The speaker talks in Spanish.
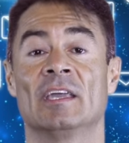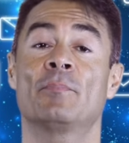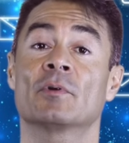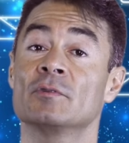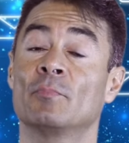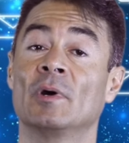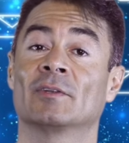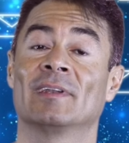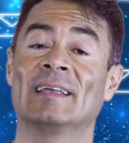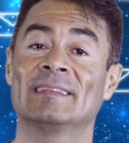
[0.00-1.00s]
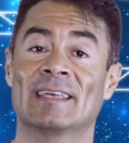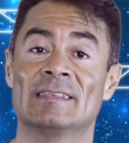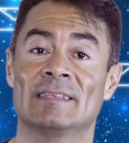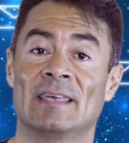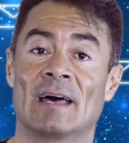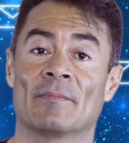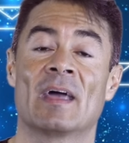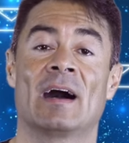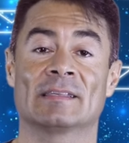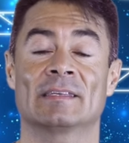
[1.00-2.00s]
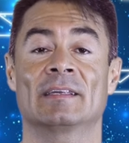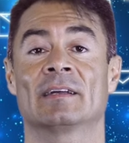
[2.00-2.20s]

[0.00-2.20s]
Y por supuesto, la intensidad, hacer